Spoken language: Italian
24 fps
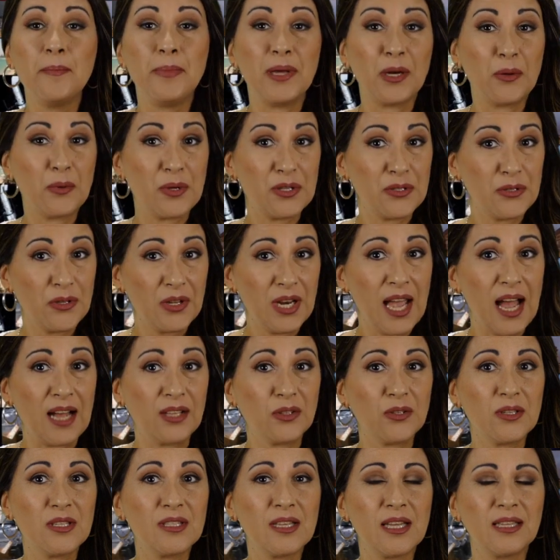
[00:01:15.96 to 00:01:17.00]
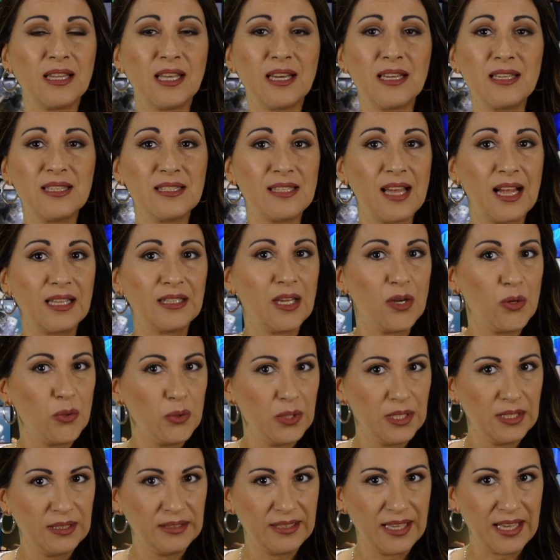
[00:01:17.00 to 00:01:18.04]
Per questo reato è stata arrestata
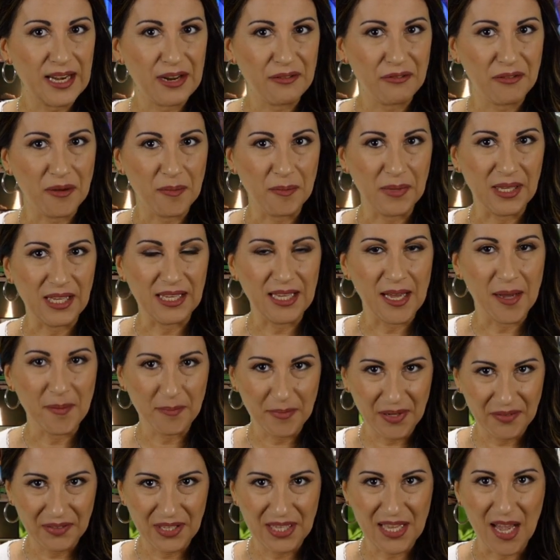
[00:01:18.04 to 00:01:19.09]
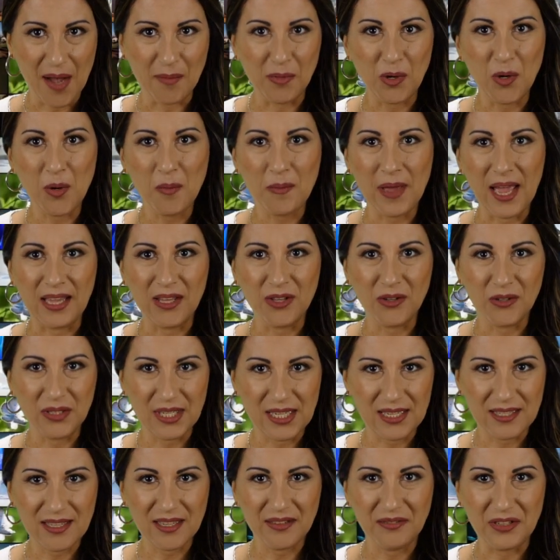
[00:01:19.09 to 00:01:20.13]
un'intera famiglia, ma vediamolo meglio
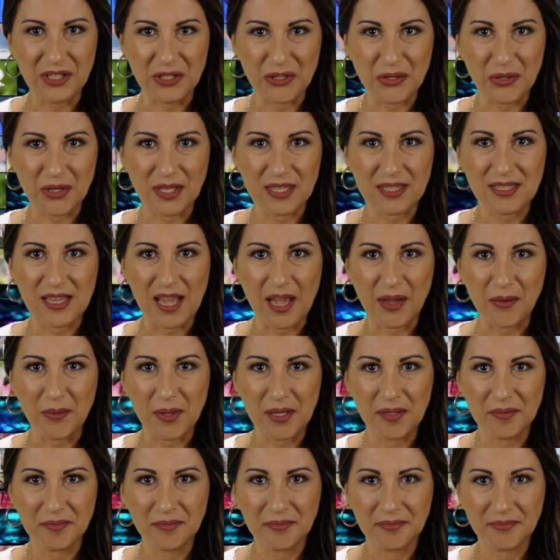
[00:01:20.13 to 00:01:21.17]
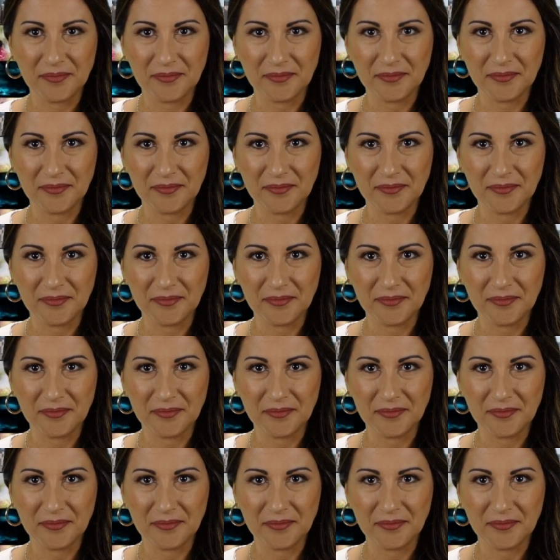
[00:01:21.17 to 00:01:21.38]
nel servizio che segue.